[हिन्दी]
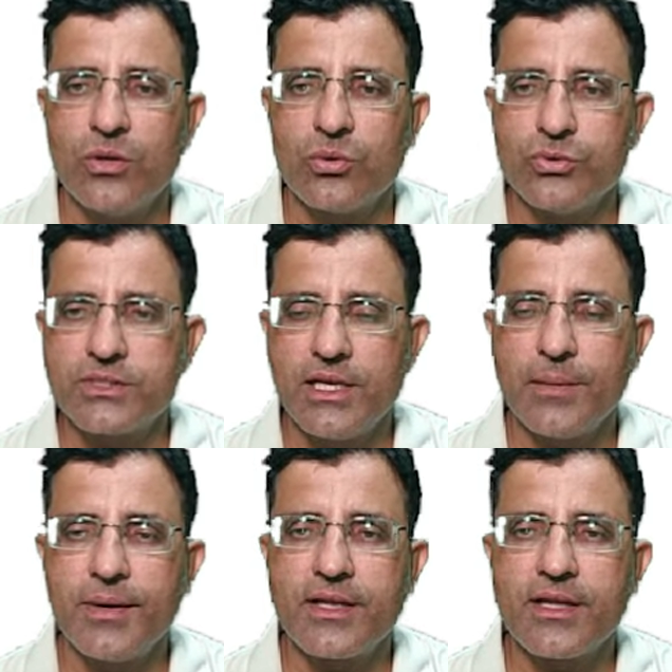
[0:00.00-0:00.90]
तो उसके लिए
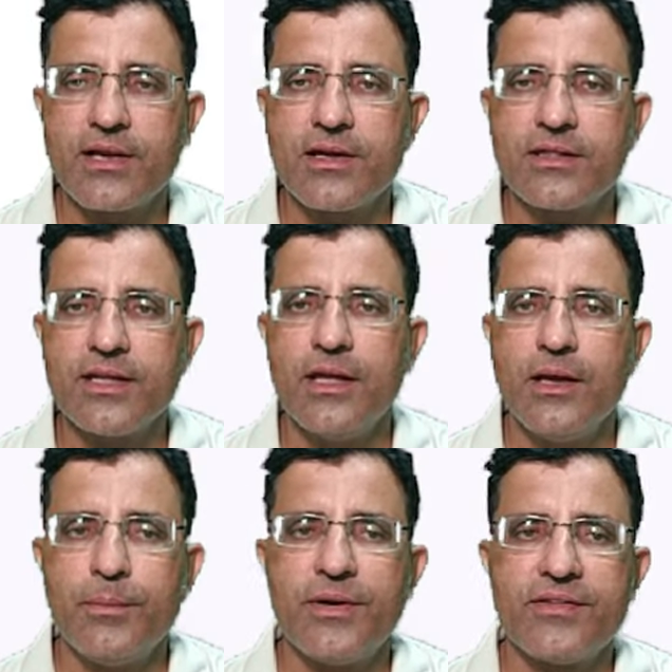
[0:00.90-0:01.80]
अपने क्या करते
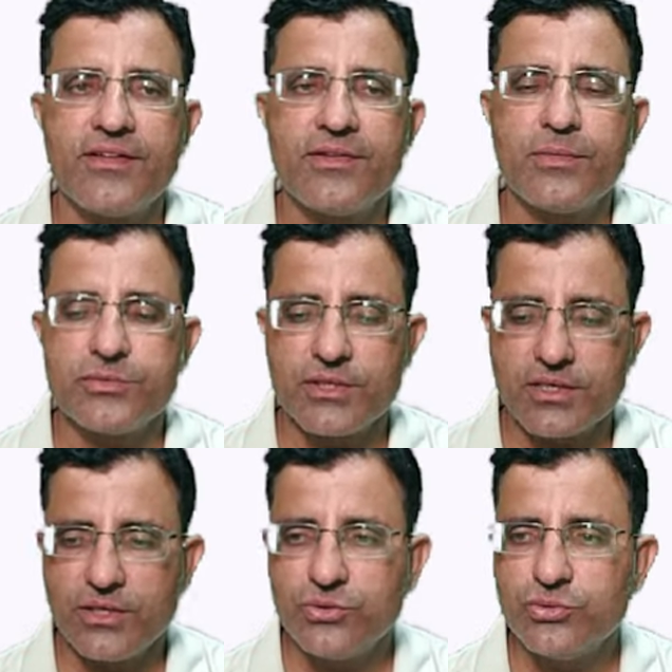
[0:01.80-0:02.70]
हैं परचेज वाउचर
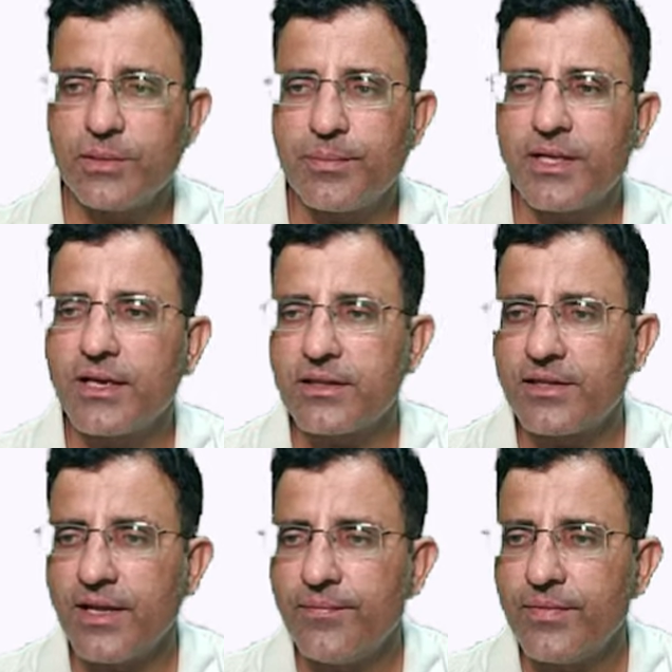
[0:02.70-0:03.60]
का यूज़ अपने करते
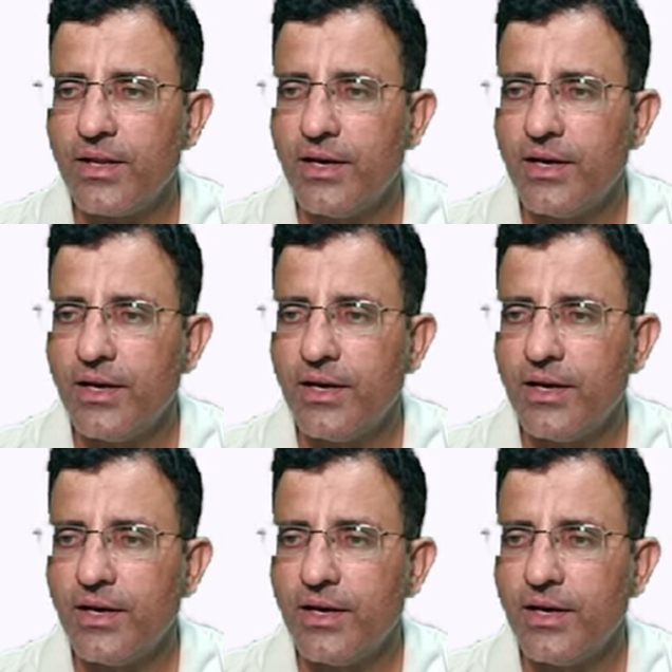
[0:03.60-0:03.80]
हैं